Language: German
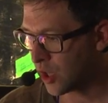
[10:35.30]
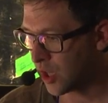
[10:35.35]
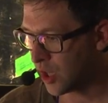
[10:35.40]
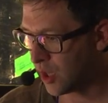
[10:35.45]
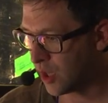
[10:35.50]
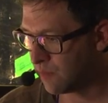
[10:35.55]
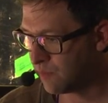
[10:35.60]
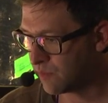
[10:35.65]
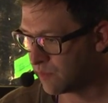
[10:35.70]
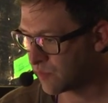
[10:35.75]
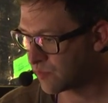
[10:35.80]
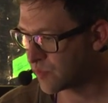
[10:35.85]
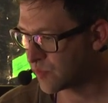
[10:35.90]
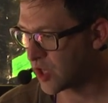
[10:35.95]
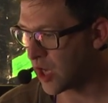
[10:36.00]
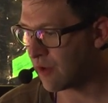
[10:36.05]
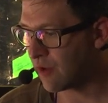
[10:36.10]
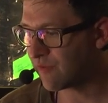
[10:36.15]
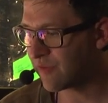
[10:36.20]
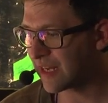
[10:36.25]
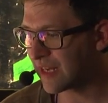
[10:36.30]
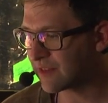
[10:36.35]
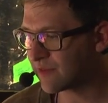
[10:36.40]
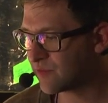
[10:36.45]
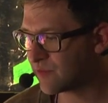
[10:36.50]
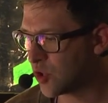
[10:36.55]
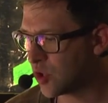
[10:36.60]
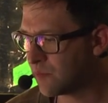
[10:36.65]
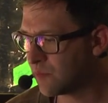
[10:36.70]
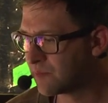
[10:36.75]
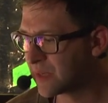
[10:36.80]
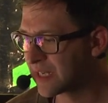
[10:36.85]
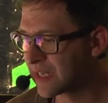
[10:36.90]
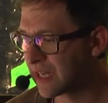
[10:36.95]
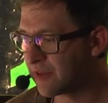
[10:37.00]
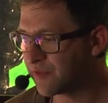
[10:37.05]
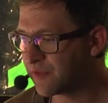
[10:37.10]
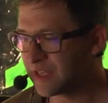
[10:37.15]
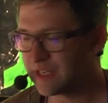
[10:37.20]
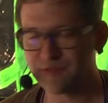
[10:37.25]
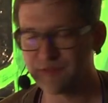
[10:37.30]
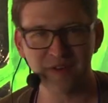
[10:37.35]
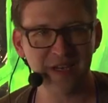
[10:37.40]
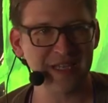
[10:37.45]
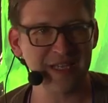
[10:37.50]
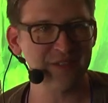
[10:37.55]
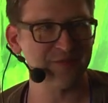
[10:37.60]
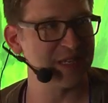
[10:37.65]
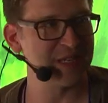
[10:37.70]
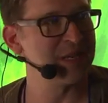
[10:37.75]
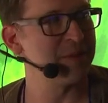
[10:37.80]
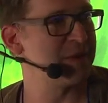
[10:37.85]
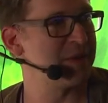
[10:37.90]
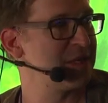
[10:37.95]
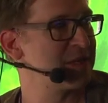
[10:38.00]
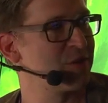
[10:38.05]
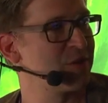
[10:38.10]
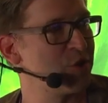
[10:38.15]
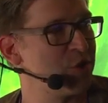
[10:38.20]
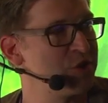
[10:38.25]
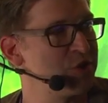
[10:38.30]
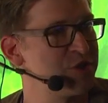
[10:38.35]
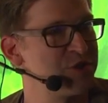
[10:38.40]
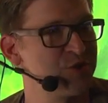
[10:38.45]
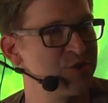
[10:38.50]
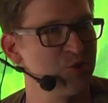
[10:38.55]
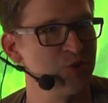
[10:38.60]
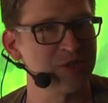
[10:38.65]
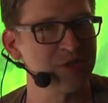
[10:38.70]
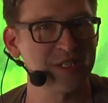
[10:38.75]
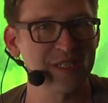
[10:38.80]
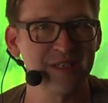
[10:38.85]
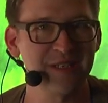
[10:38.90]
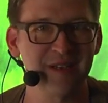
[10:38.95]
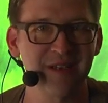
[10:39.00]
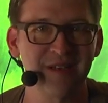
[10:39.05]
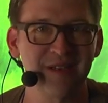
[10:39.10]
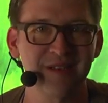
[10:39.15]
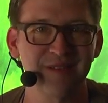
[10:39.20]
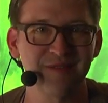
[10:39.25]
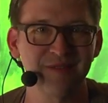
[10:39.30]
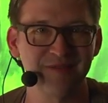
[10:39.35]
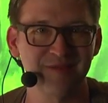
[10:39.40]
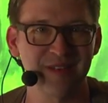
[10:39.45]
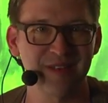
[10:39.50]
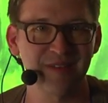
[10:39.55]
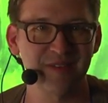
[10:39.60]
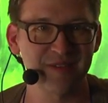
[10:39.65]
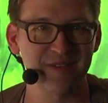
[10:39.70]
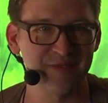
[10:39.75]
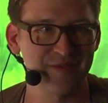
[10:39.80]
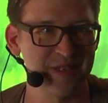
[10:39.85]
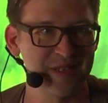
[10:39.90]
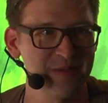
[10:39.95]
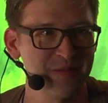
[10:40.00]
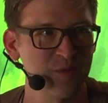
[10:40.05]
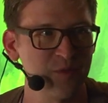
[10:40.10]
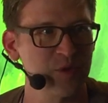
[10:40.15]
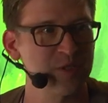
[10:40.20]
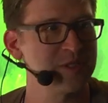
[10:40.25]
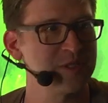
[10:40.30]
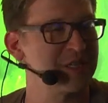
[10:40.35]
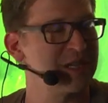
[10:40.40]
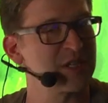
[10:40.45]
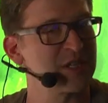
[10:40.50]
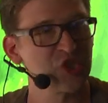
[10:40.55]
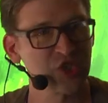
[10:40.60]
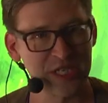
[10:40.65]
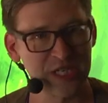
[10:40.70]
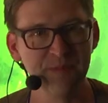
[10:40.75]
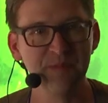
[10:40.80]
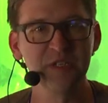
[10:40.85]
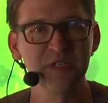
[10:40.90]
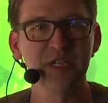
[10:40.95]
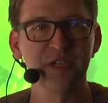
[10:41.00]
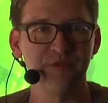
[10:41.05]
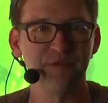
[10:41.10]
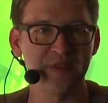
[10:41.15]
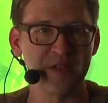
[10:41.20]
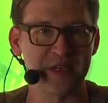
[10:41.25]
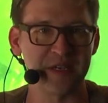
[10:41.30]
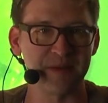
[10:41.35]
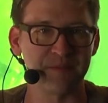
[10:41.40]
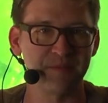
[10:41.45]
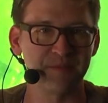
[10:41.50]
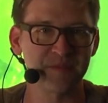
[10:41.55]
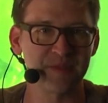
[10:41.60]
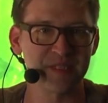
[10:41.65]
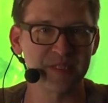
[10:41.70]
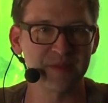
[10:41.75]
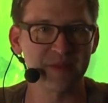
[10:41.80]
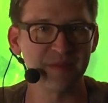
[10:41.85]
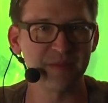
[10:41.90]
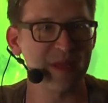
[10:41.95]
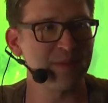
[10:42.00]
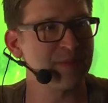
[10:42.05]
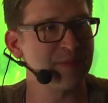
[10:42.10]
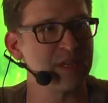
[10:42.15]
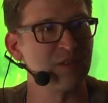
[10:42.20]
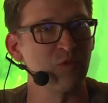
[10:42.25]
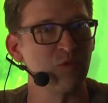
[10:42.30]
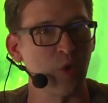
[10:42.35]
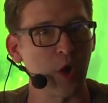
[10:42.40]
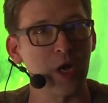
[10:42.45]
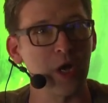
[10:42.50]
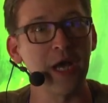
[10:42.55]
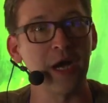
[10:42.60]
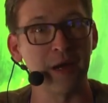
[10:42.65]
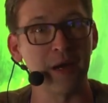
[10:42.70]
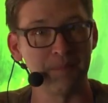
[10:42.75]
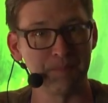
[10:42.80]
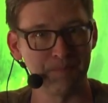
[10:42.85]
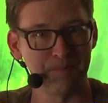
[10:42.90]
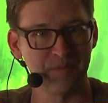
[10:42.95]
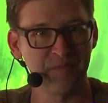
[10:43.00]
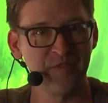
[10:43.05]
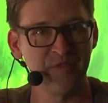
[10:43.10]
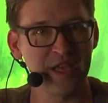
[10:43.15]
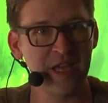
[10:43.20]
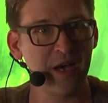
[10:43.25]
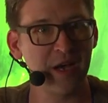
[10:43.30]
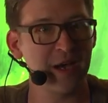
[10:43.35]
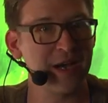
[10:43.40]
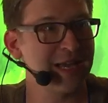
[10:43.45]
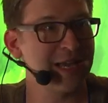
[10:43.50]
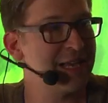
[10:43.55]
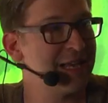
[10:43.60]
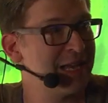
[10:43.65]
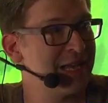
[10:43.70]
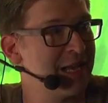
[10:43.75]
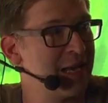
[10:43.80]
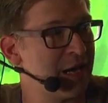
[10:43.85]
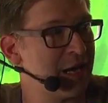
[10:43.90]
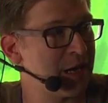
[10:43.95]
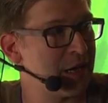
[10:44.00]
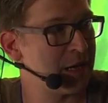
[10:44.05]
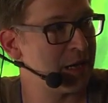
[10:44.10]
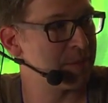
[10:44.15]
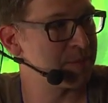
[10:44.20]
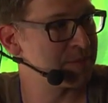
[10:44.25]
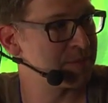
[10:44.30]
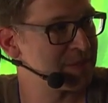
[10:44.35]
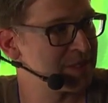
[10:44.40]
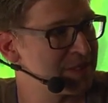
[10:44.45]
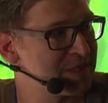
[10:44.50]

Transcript: Ähm, ja, vielleicht noch ein Begriff, den ihr vielleicht, wenn ihr mal Geräusche sucht, den ihr, wenn ihr was finden wollt, Stimmengewehr. Das nennt man Walla. W-A-L-L-A.